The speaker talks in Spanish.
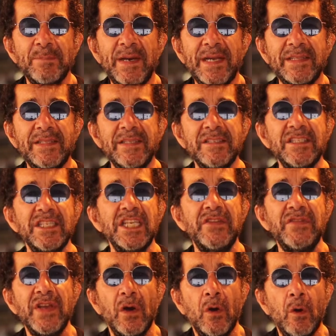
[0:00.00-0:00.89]
partes
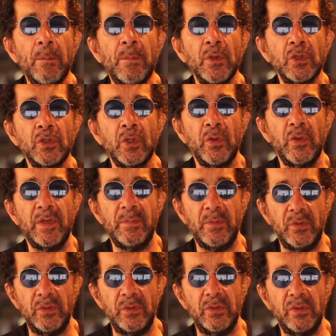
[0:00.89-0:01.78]
y viajó por todo el
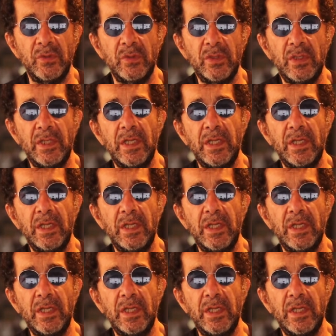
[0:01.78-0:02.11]
mundo.